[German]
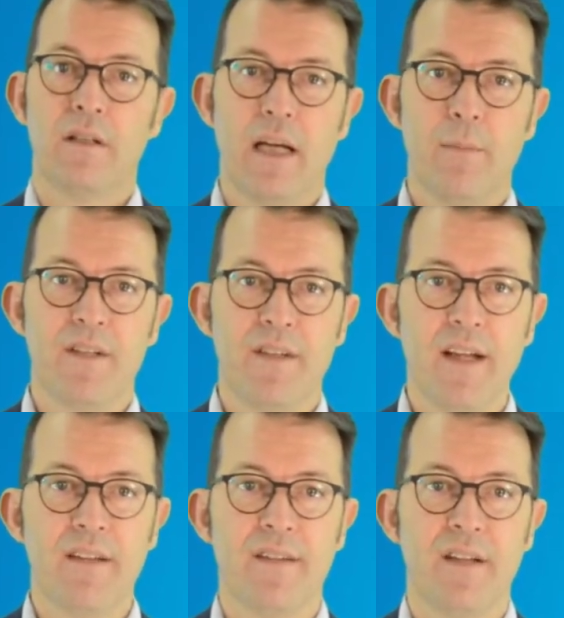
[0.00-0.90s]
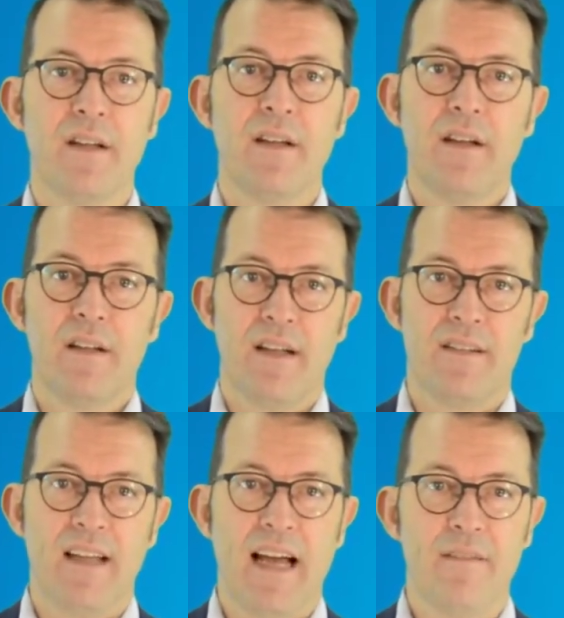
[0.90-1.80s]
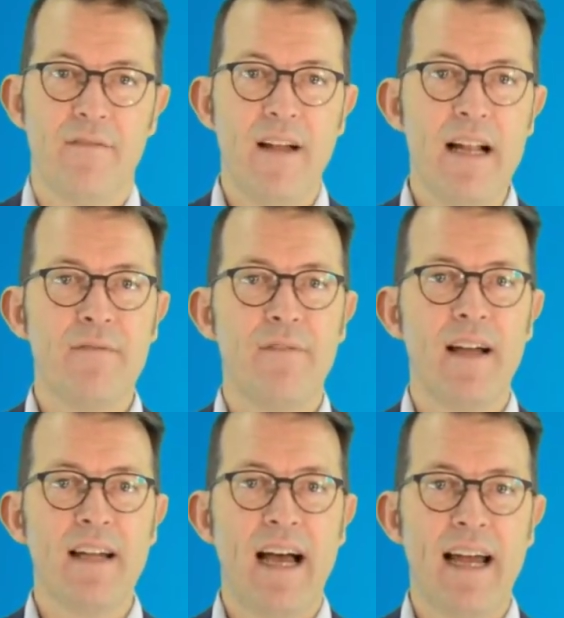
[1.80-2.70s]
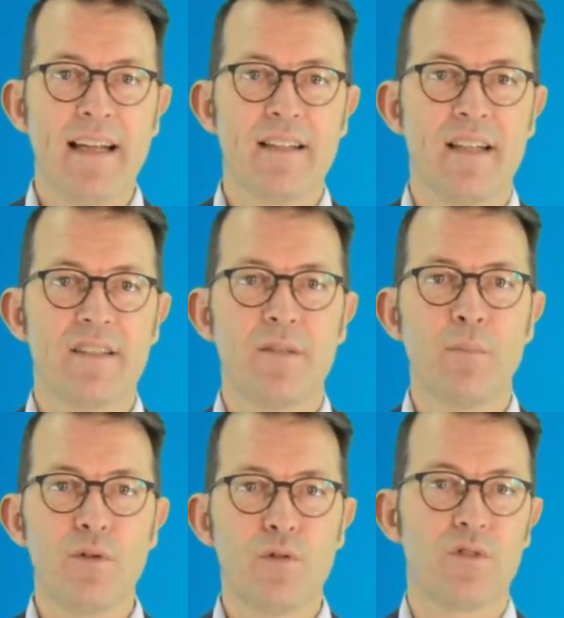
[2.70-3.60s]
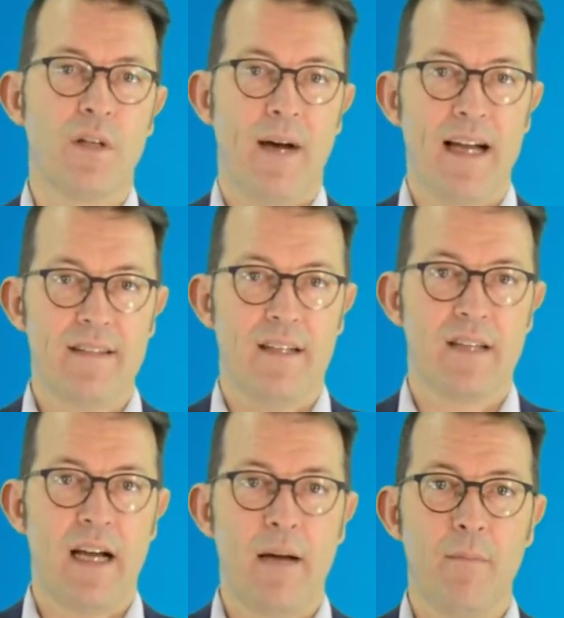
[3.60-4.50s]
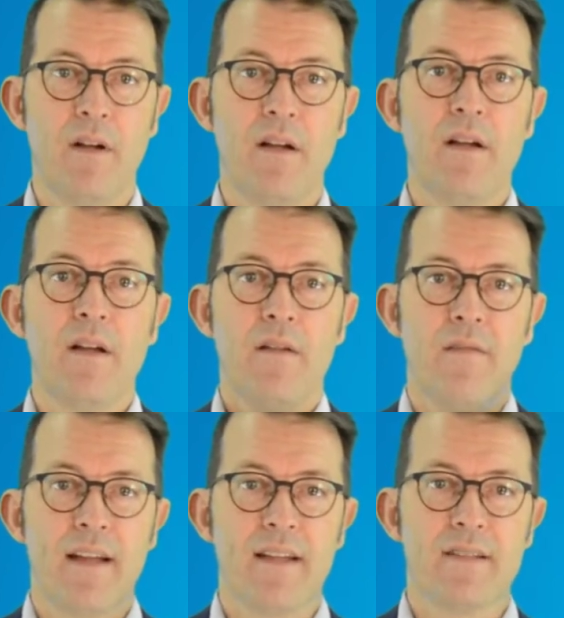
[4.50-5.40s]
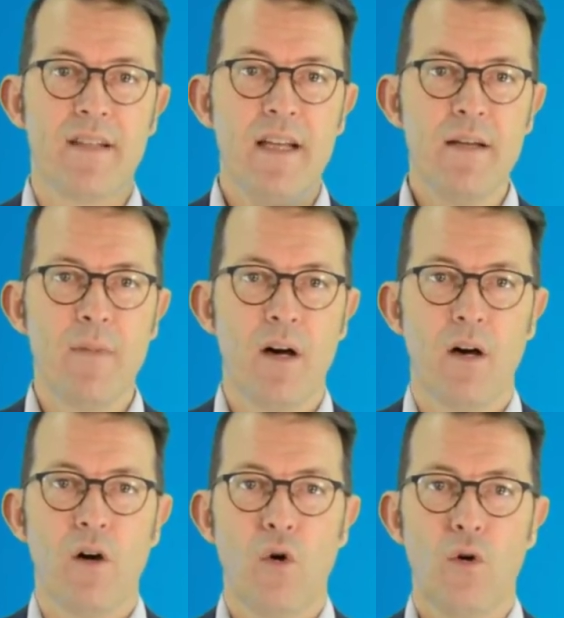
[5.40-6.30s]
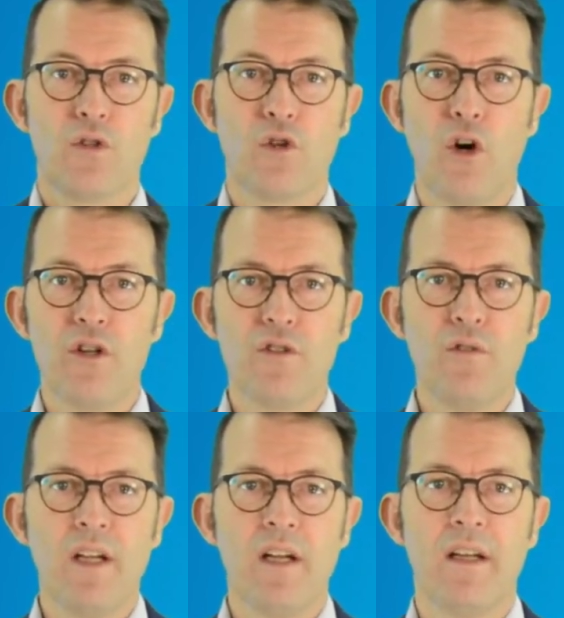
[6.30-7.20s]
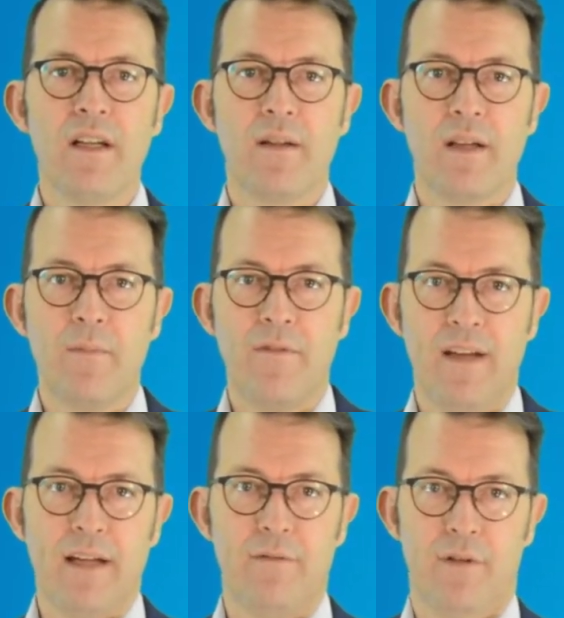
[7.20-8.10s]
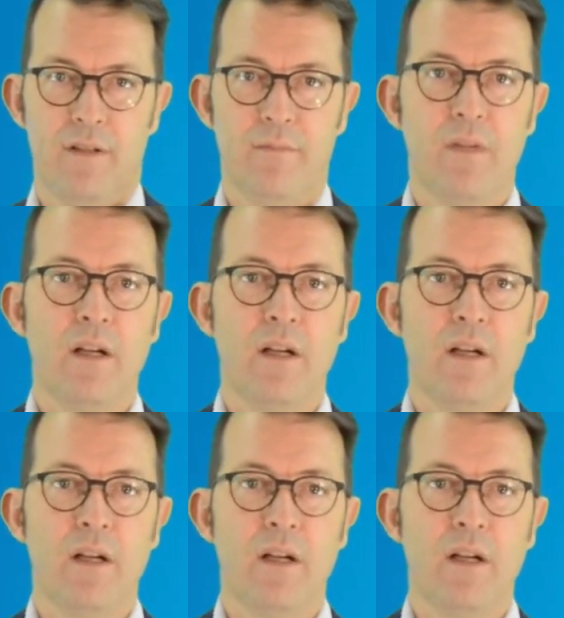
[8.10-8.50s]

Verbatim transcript: Damit sehen Sie, dass Sie ein weltweit eingesetztes Produkt im Einsatz haben, welches immer und kontinuierlich gepflegt wird